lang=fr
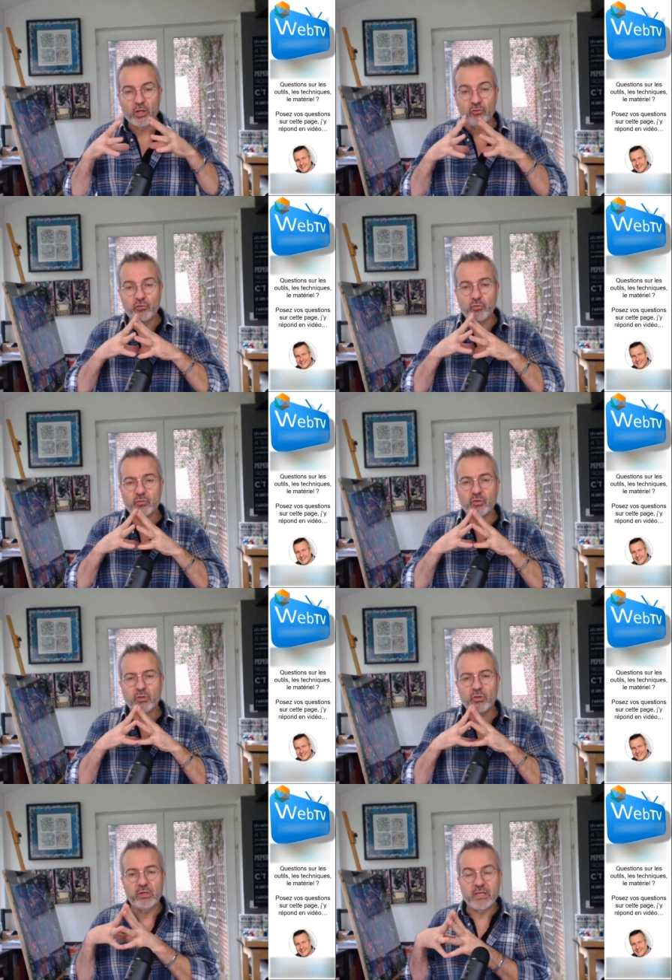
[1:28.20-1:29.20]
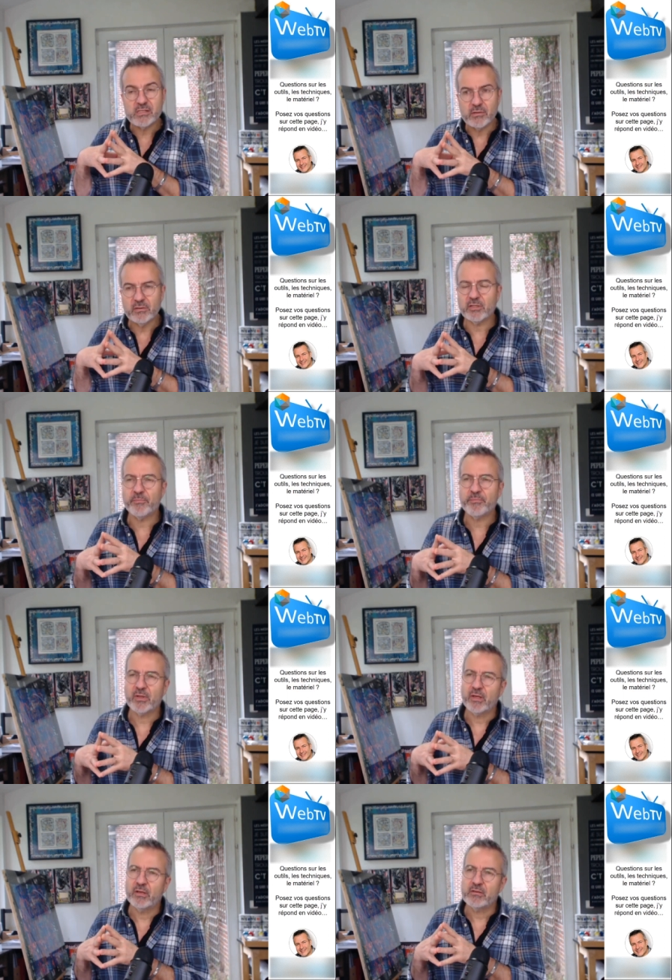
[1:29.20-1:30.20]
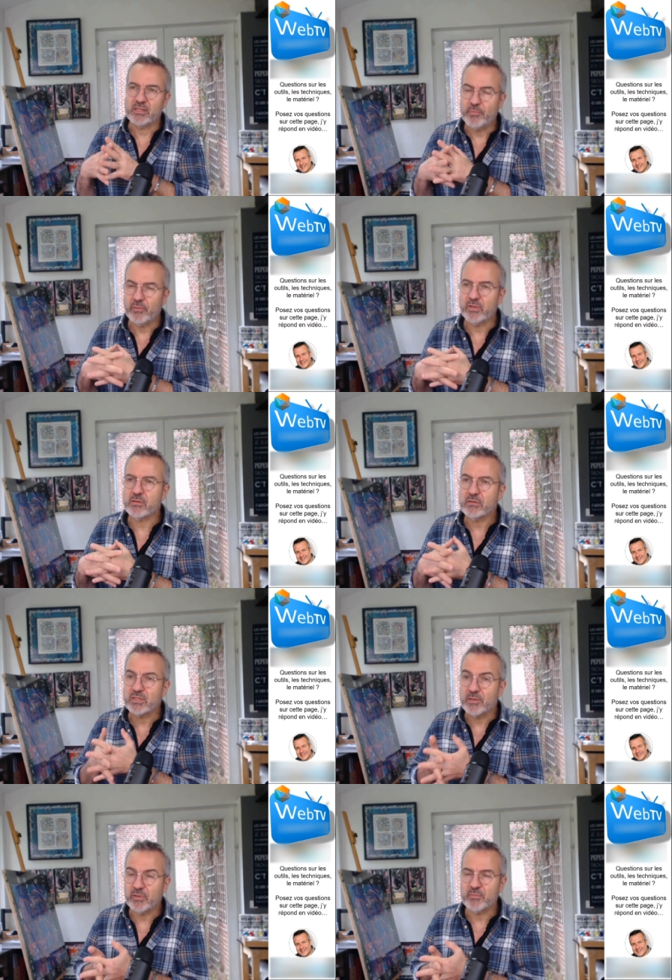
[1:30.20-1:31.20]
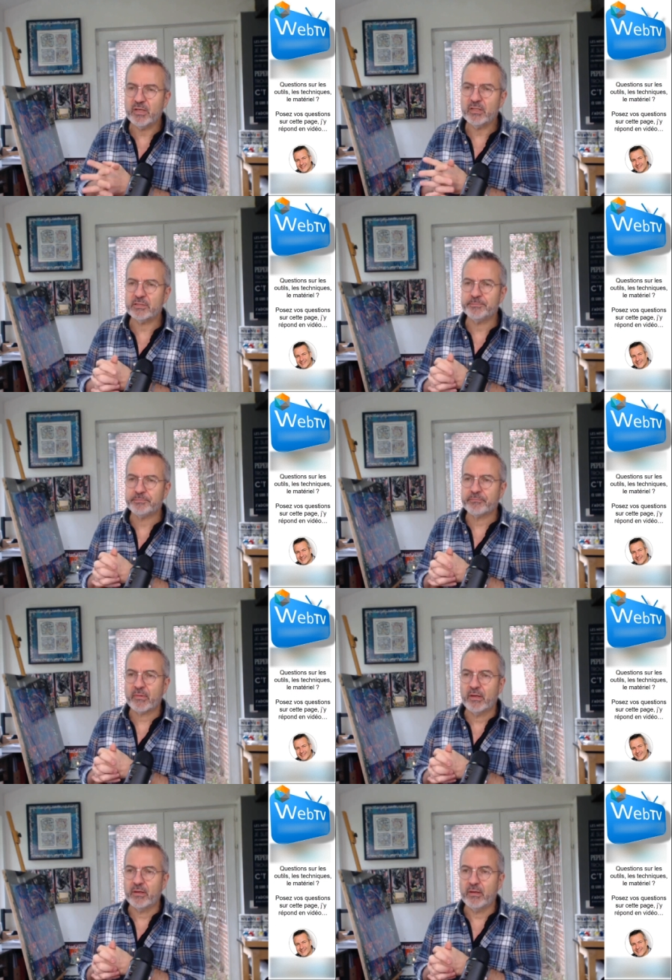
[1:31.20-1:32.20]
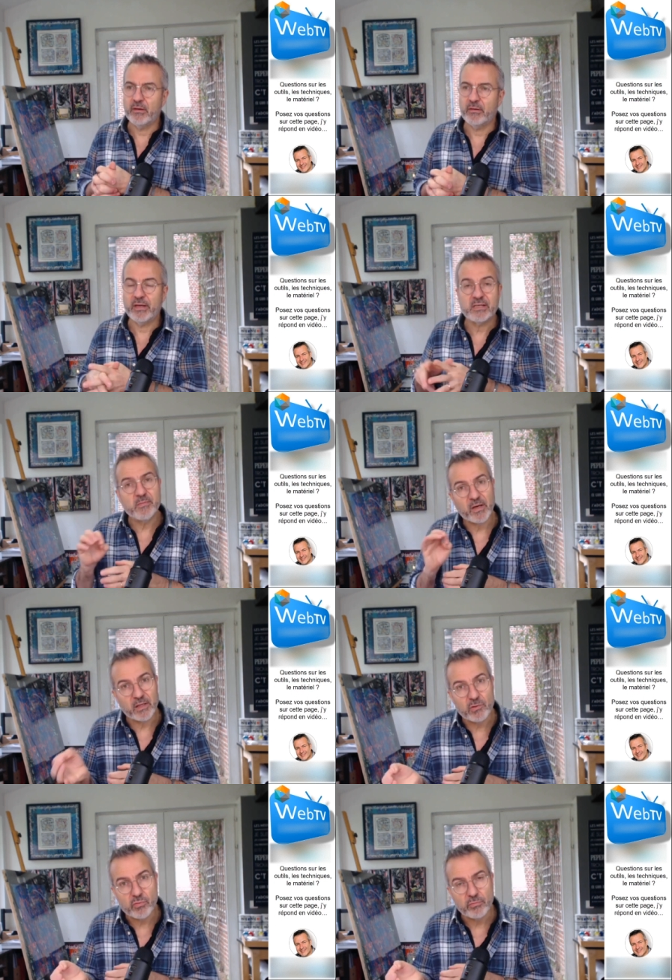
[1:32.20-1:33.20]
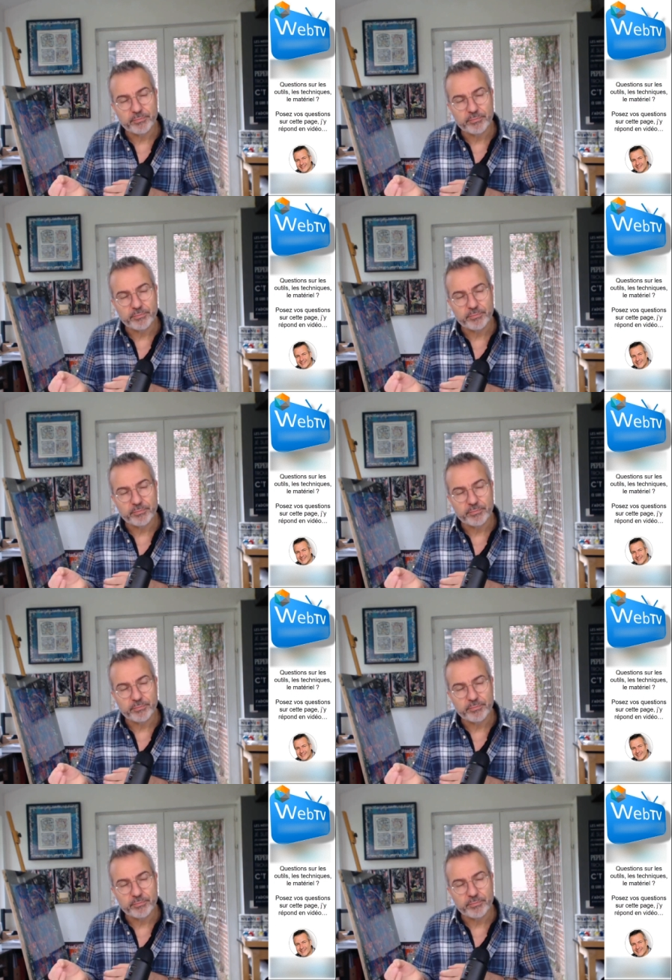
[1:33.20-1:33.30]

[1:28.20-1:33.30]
Donc euh, les encres, ça dépend des encres, ça dépend des marques, euh, et c'est marqué dessus.